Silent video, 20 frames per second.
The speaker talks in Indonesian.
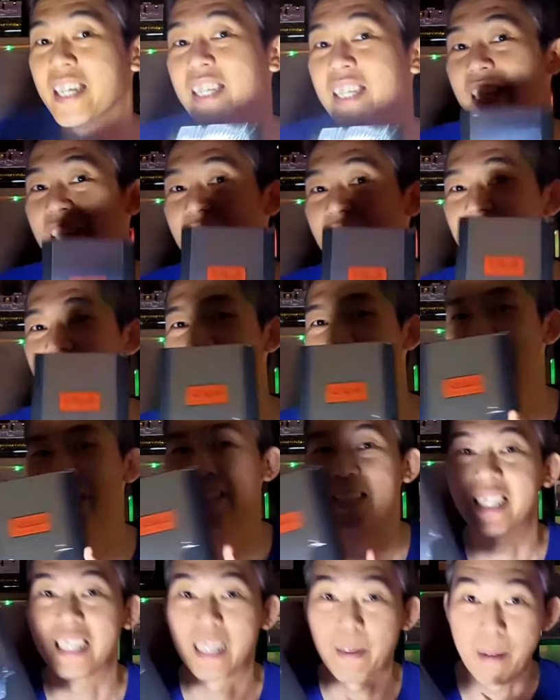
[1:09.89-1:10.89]
Jadi
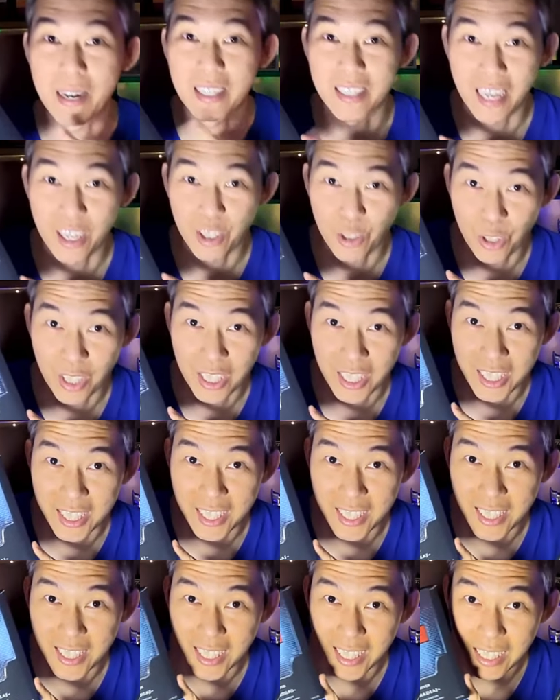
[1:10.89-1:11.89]
kita bahas langsung ke uh,
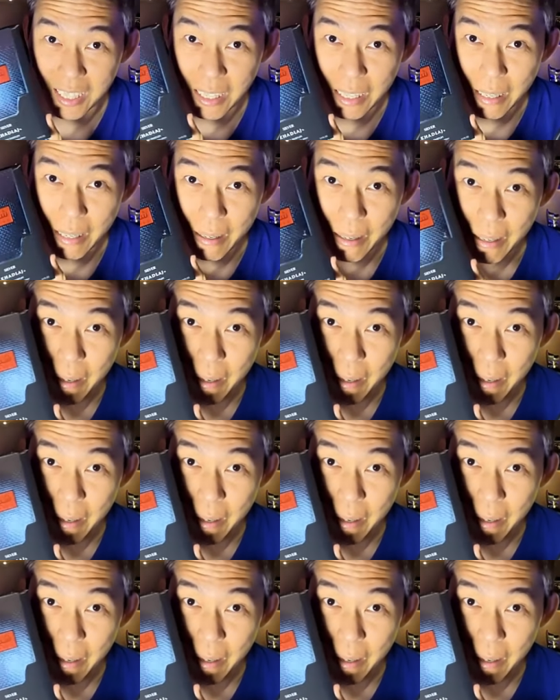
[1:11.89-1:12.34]
eh,